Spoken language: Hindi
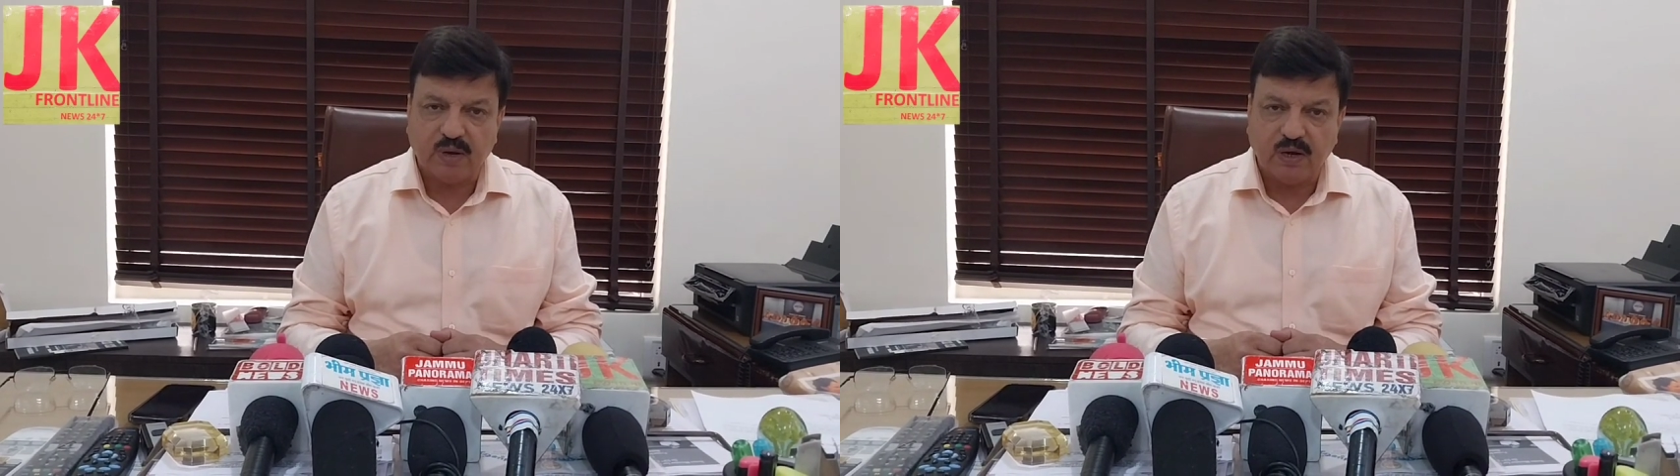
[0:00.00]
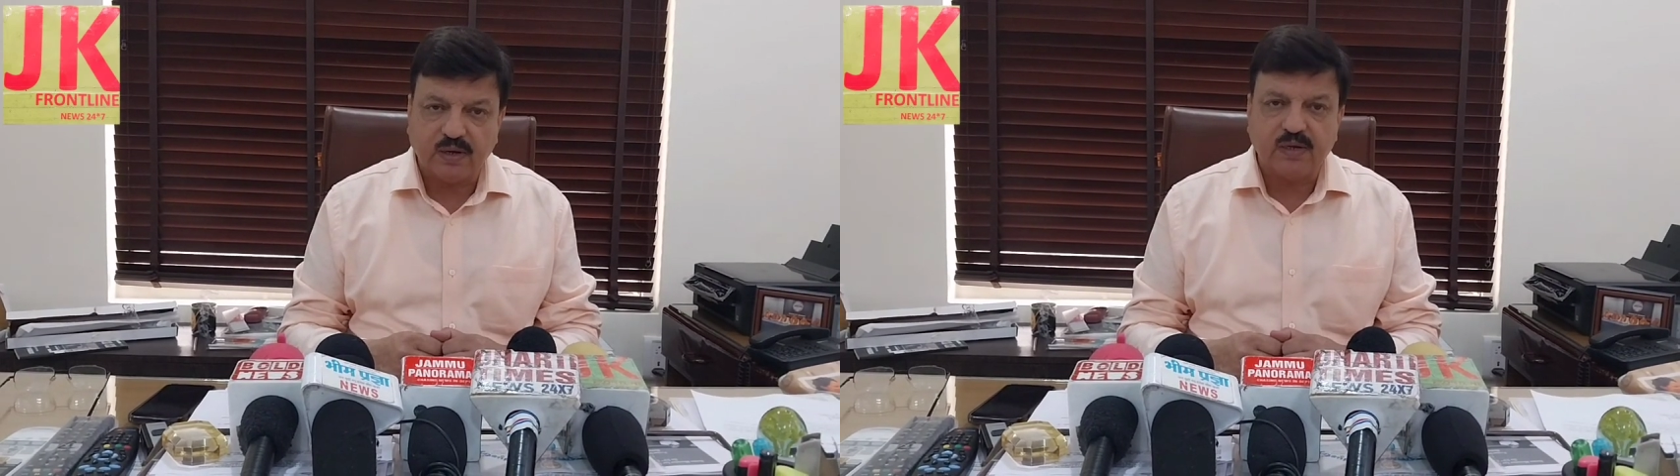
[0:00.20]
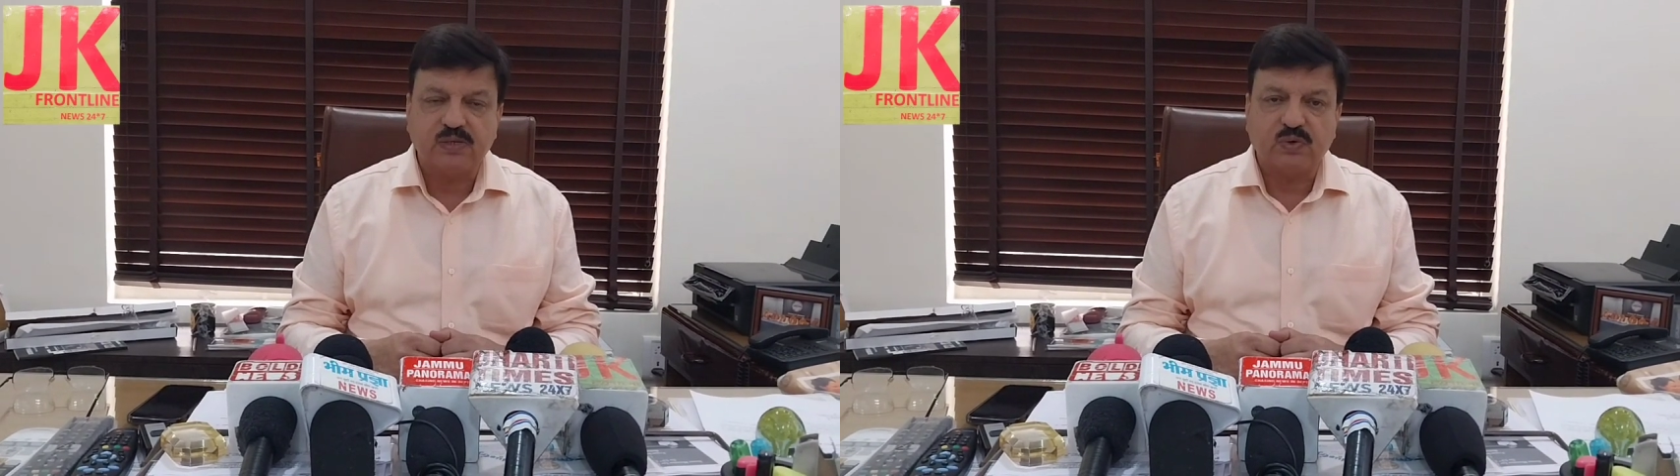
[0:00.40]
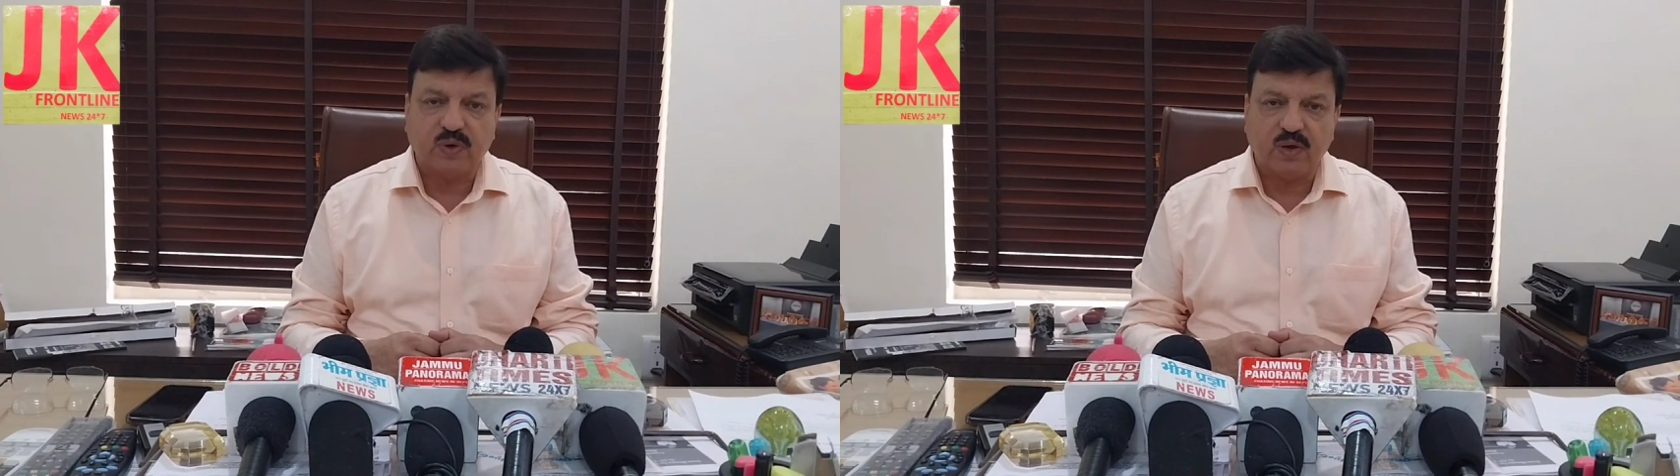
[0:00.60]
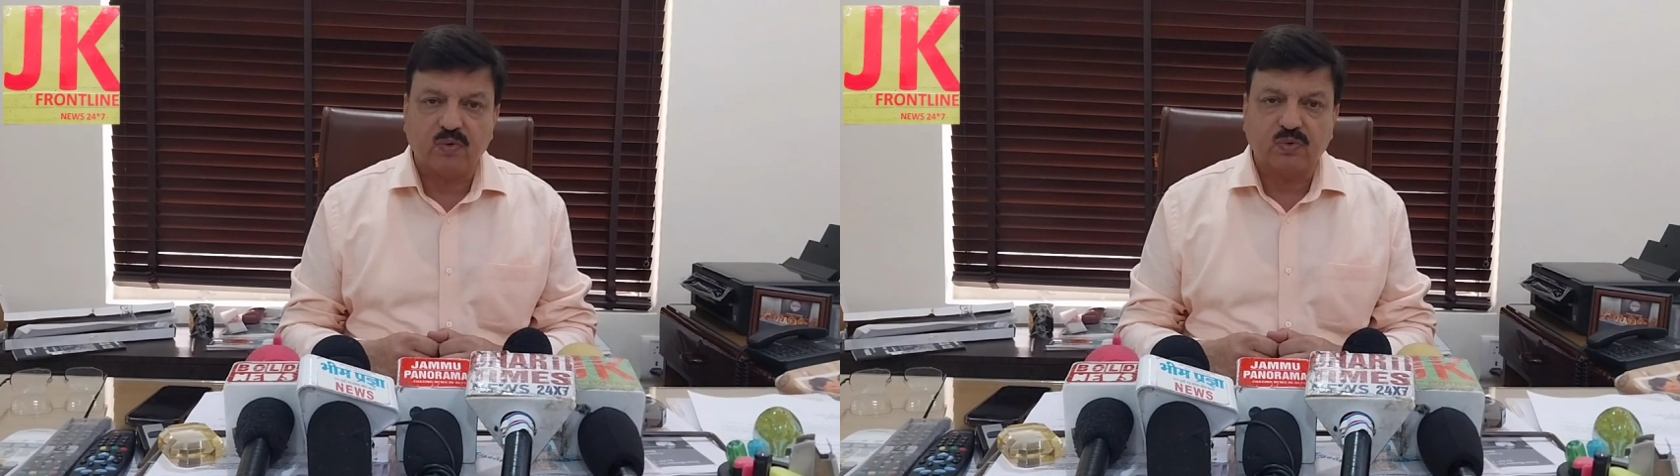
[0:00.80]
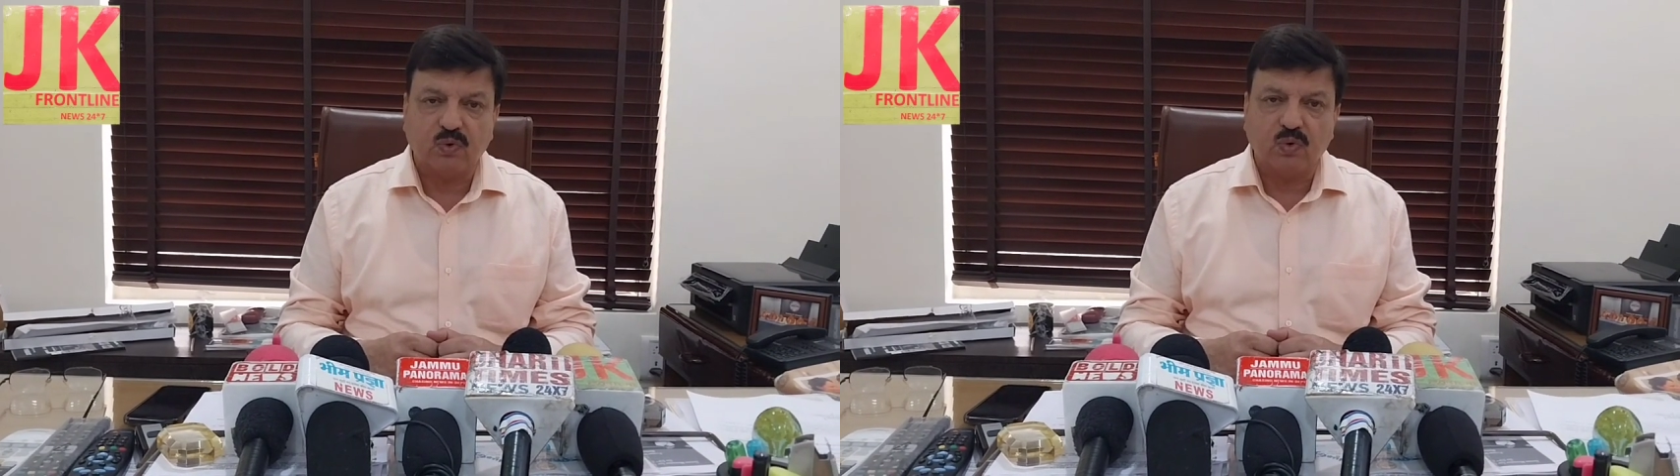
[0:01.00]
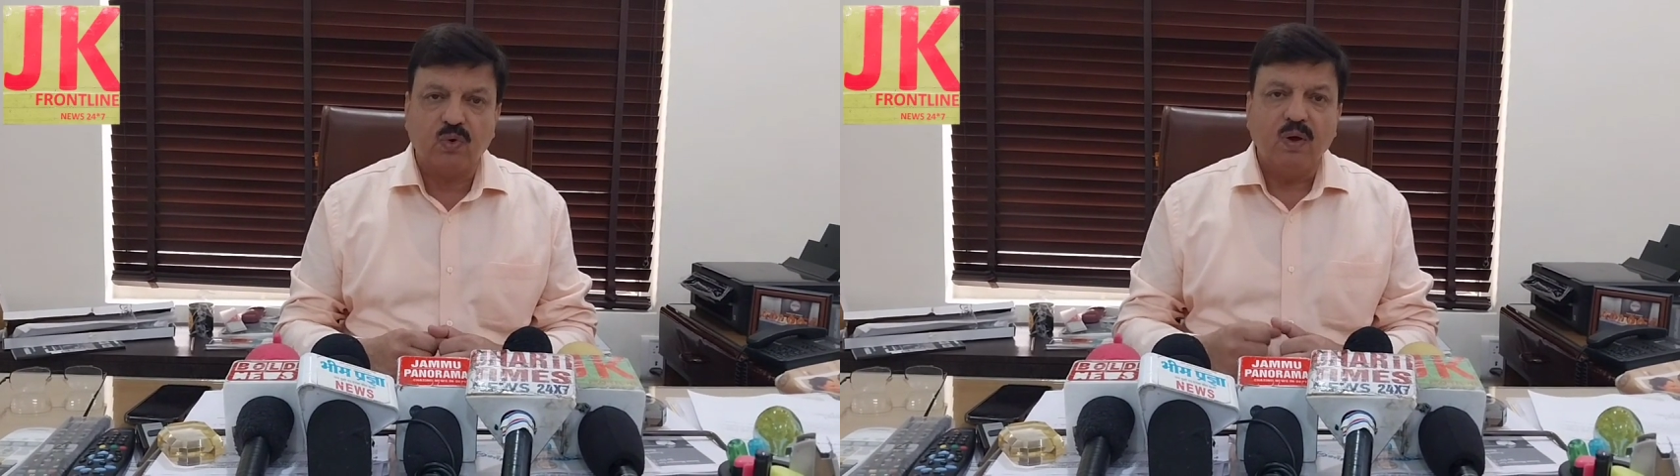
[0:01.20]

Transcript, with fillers: मिलिटेंट्स जो हैं उसको